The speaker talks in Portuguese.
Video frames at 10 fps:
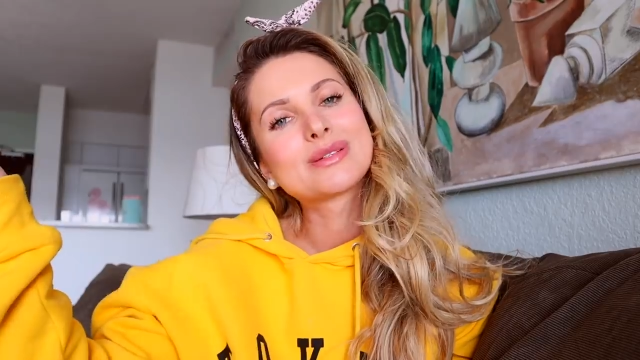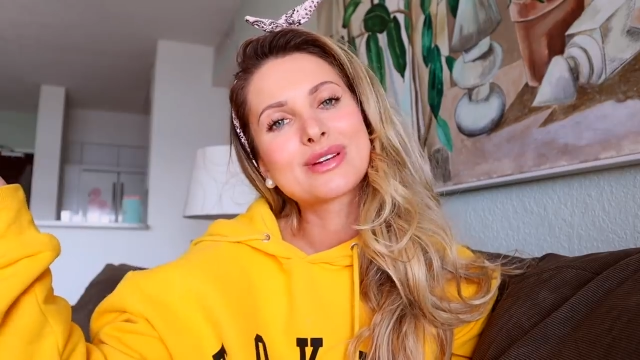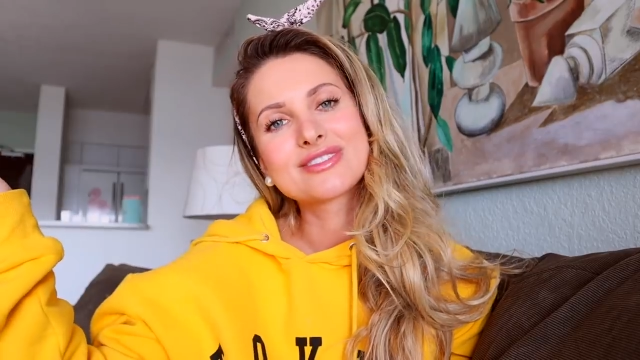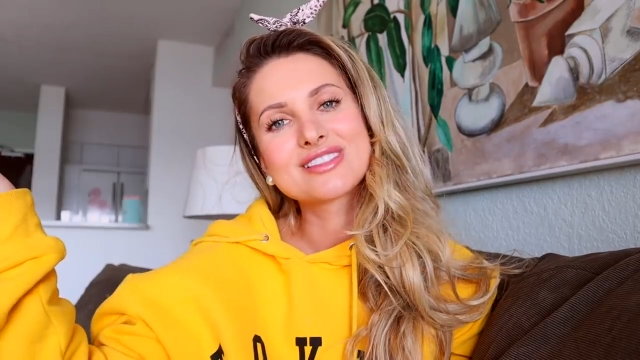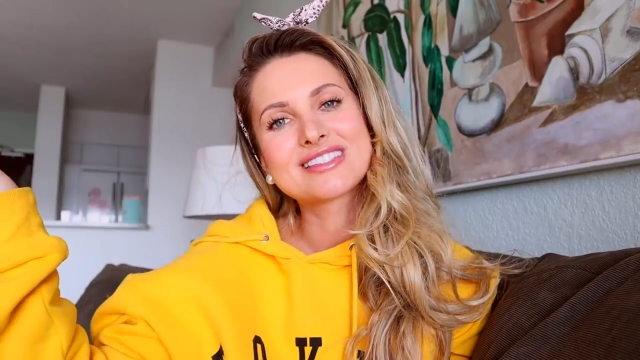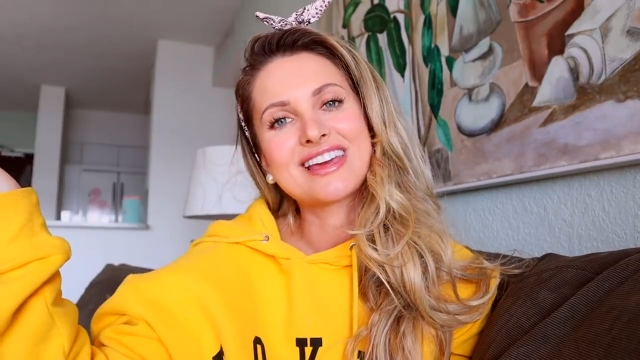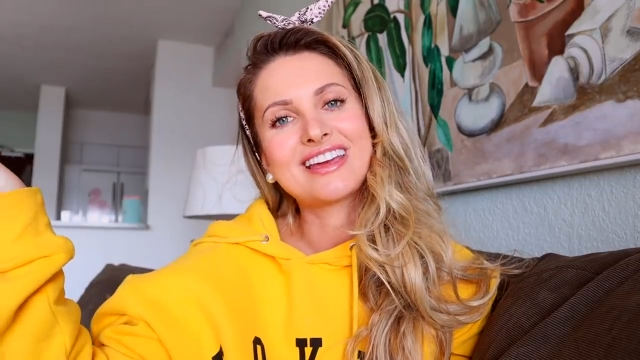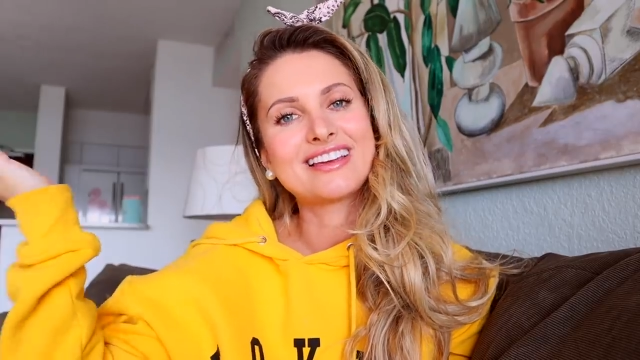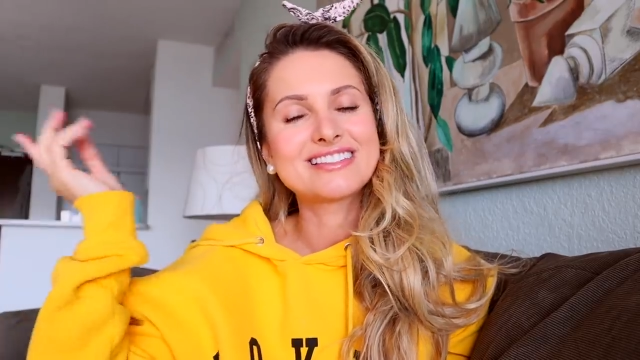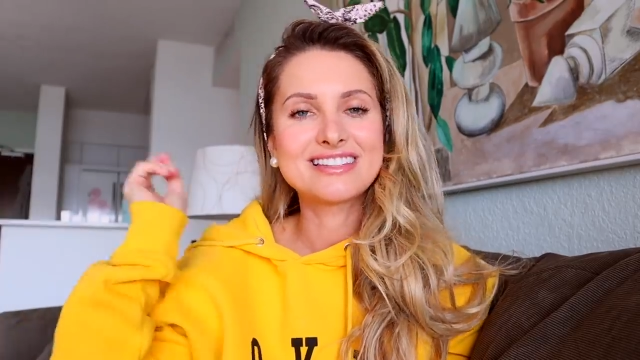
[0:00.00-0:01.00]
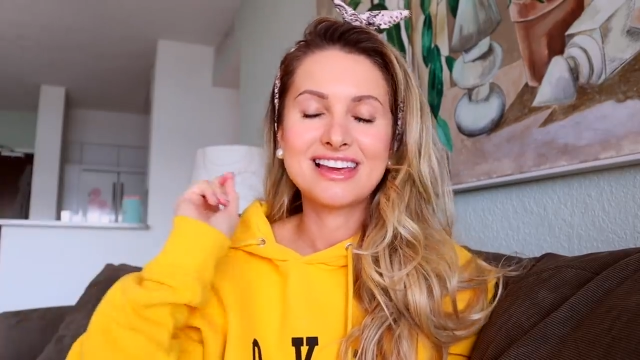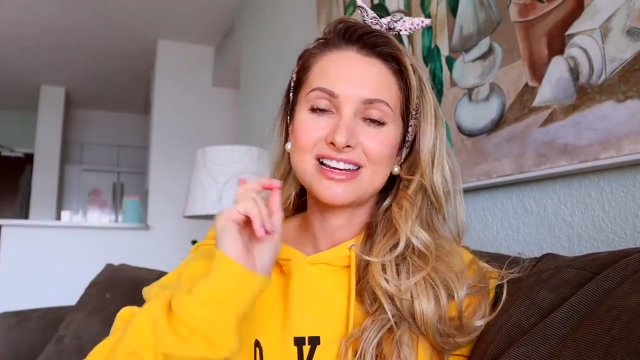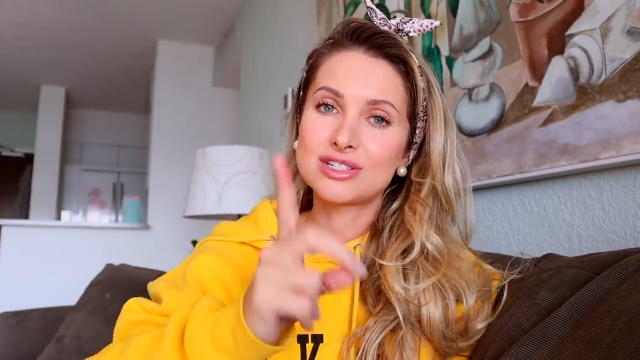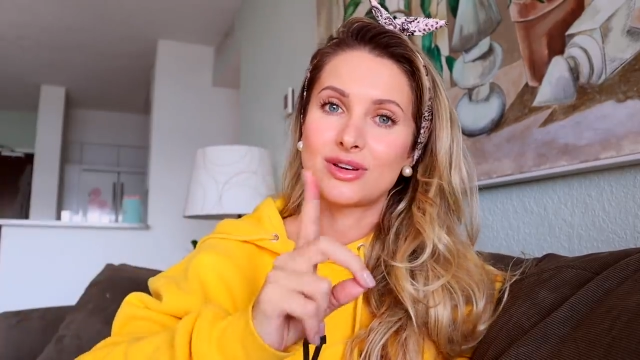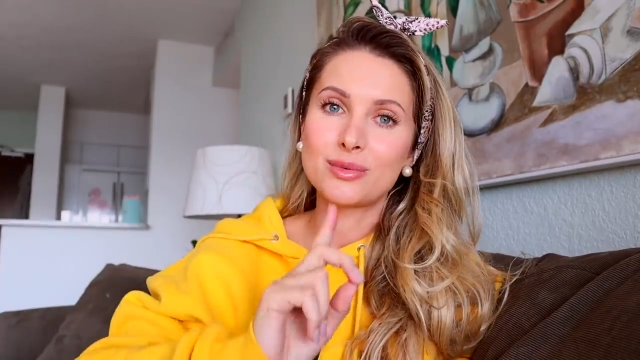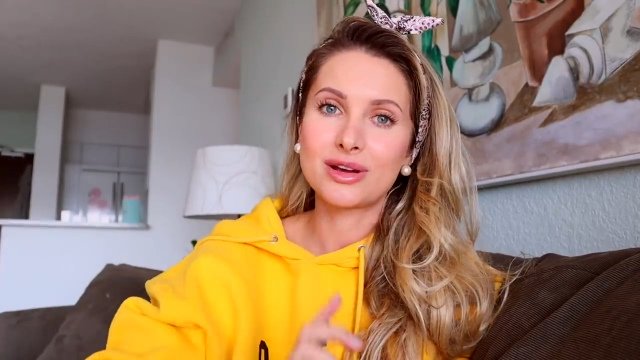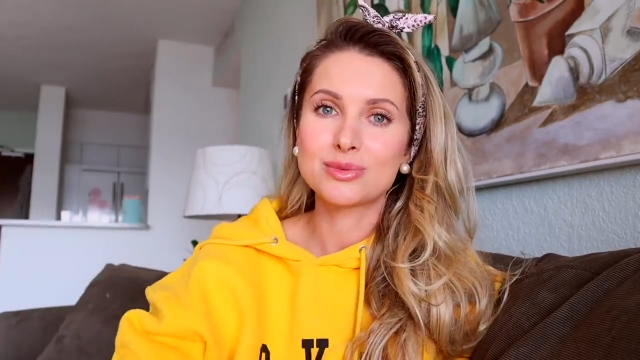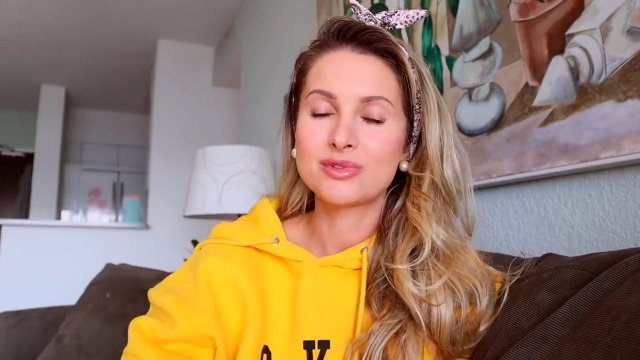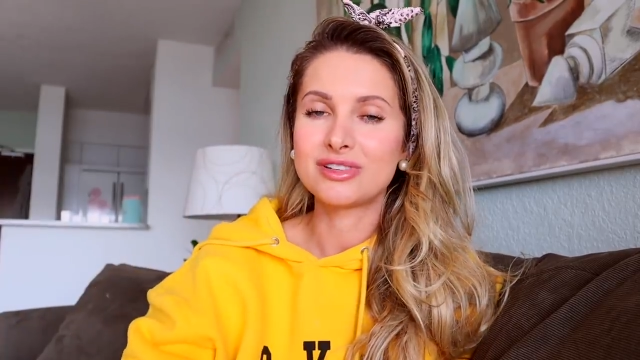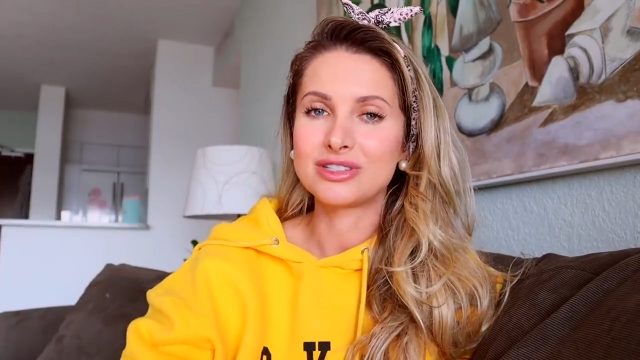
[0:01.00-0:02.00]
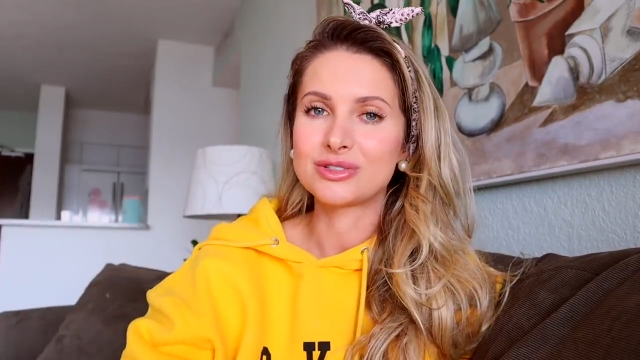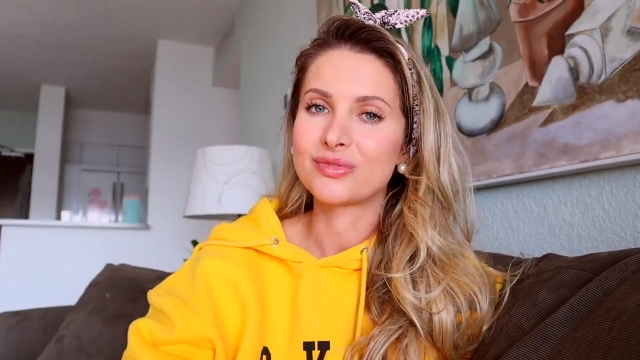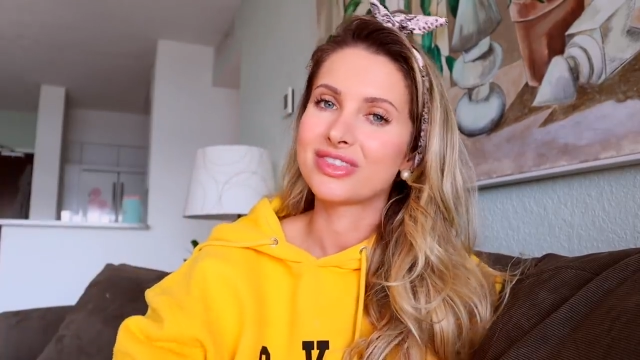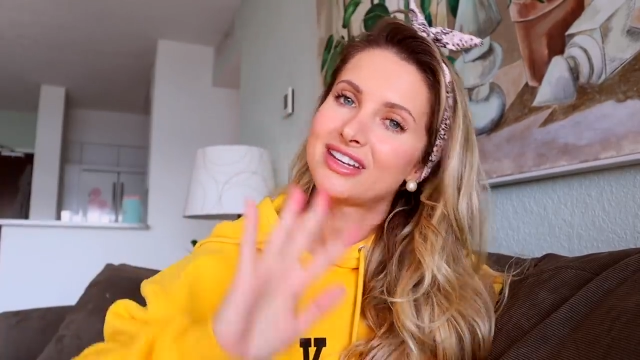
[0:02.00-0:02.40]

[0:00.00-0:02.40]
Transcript: beijo pra vocês e a gente se vê no próximo vídeo.